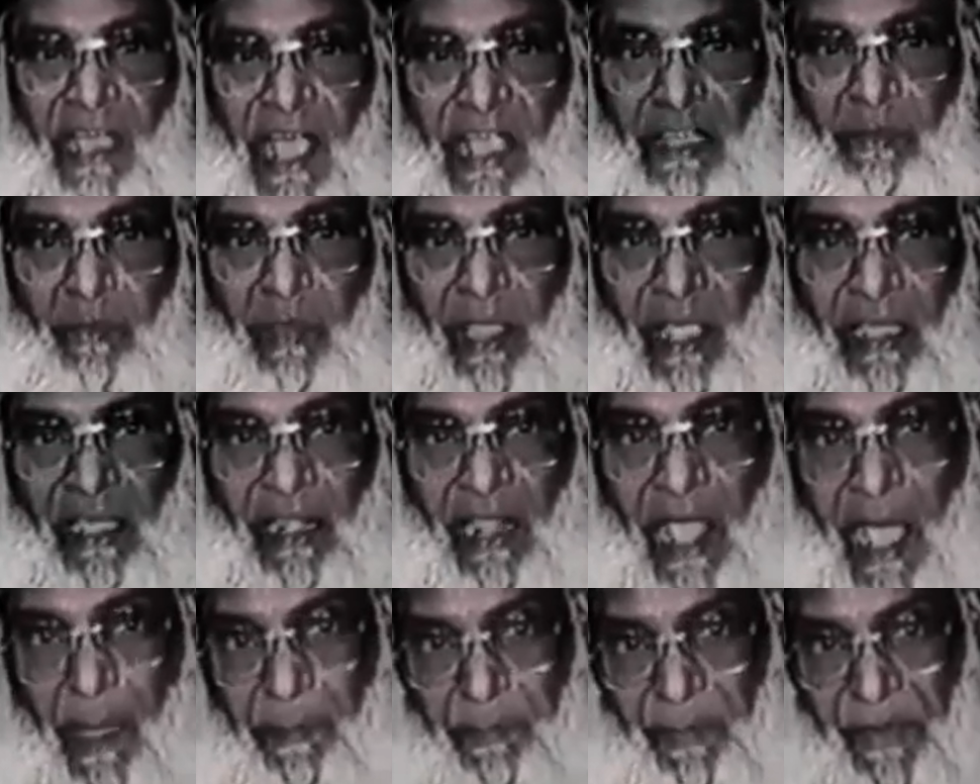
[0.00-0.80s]
अंदाज में
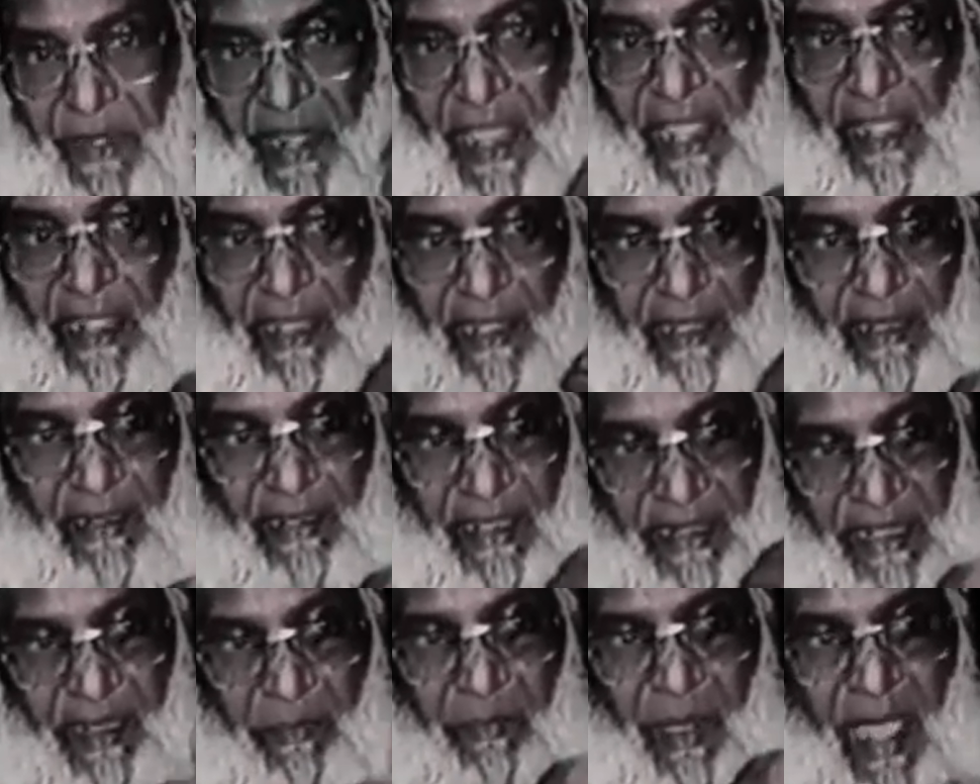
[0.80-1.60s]
अगर अपने
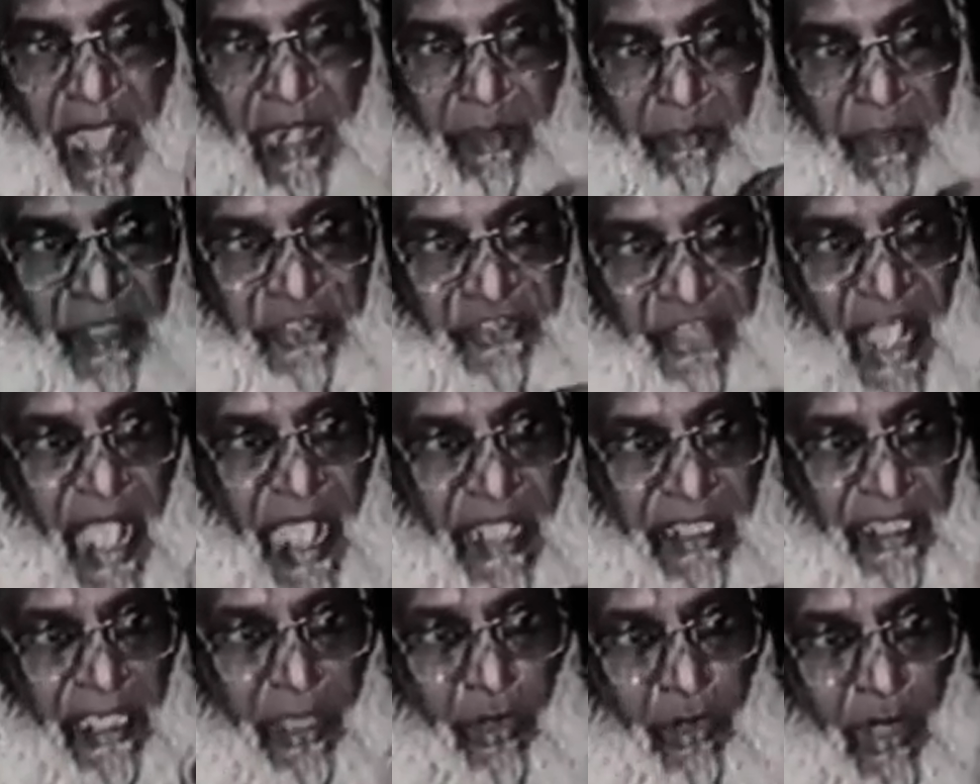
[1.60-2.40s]
गरीबान में
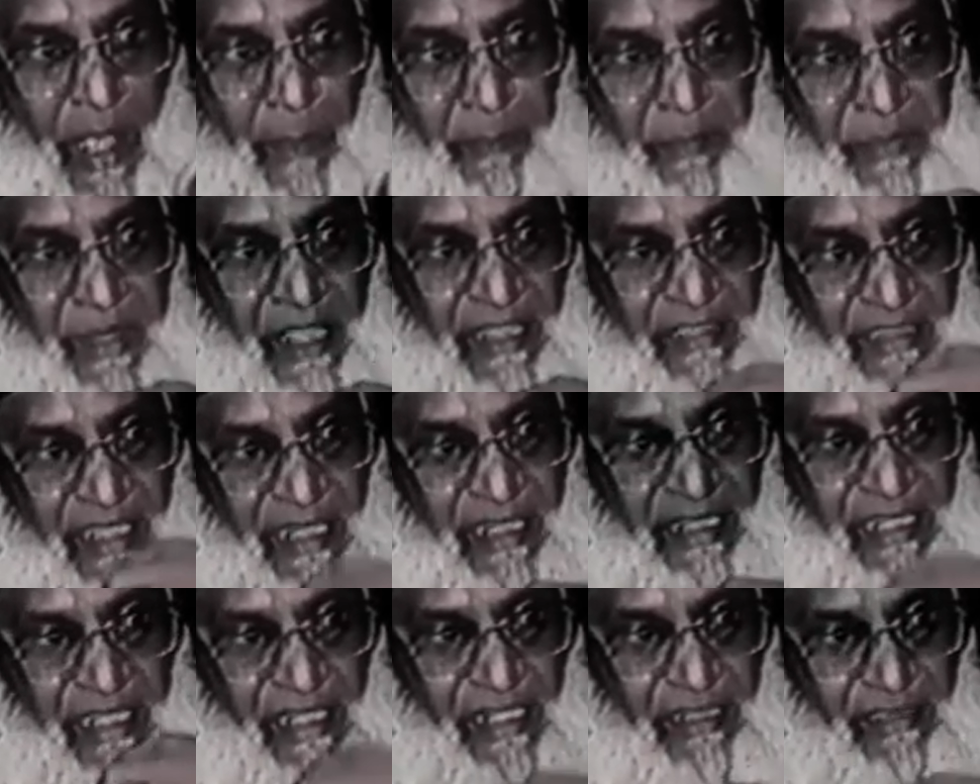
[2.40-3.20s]
झांकें और अपने
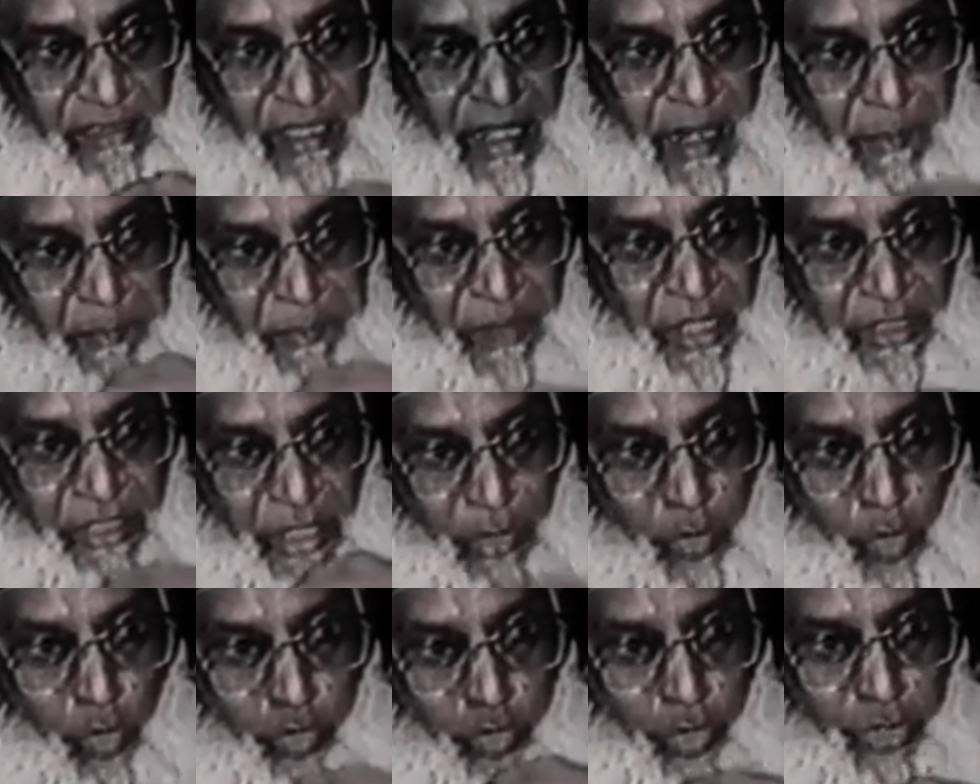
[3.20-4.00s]
दिल के अंदर अपने
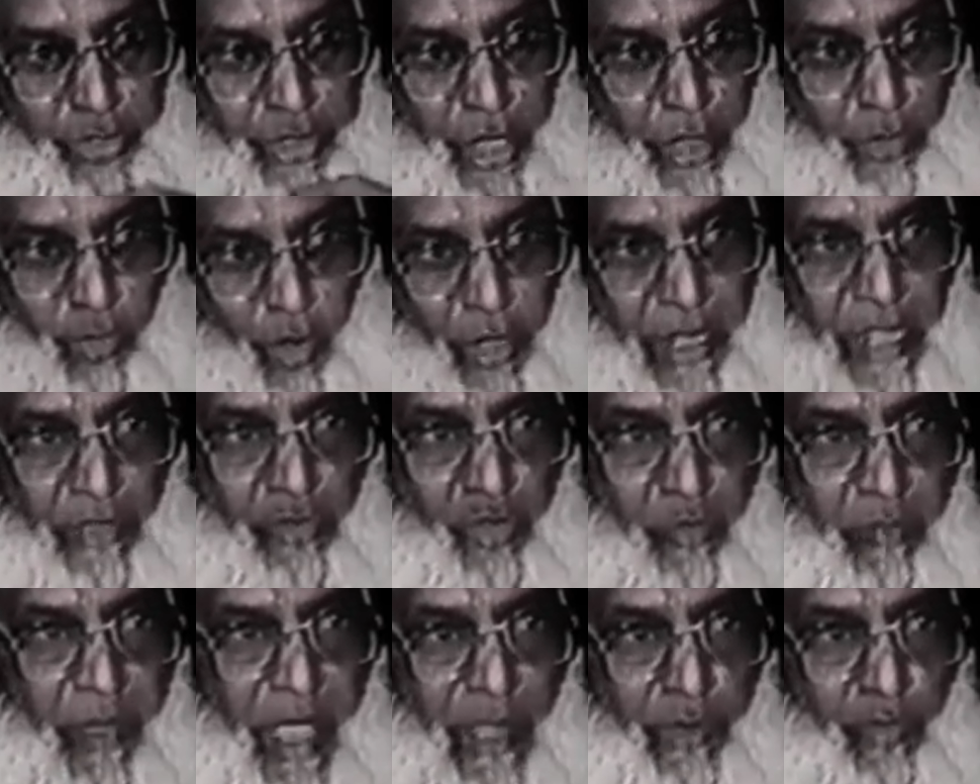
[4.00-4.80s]
दिलों को टटोलें
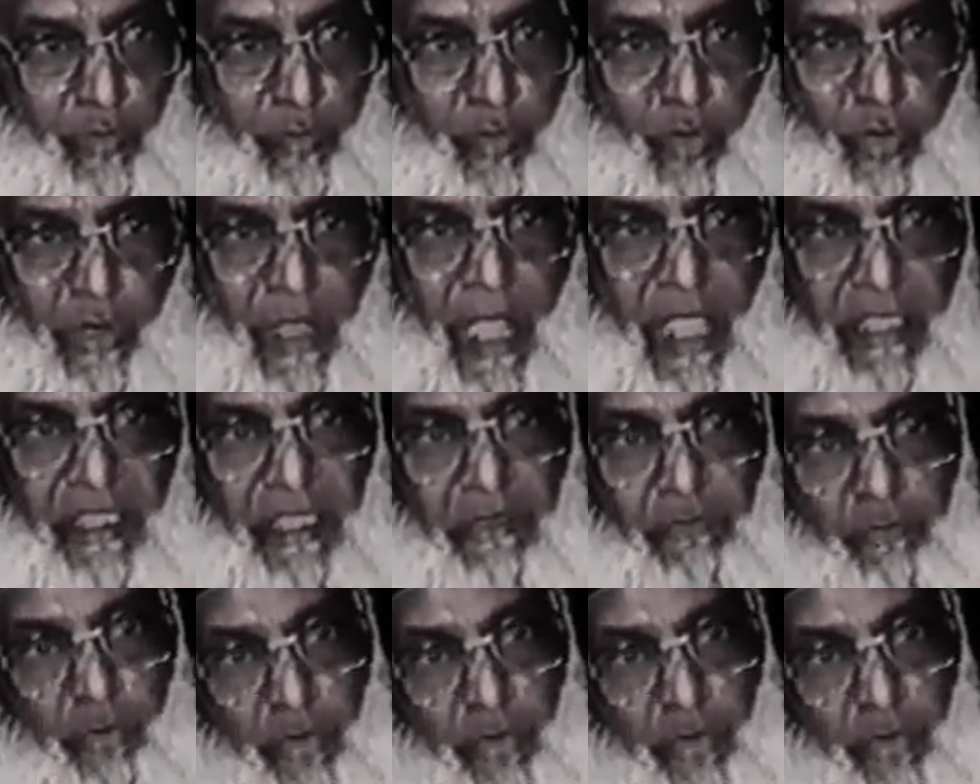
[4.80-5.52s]
तो मालूम होगा कि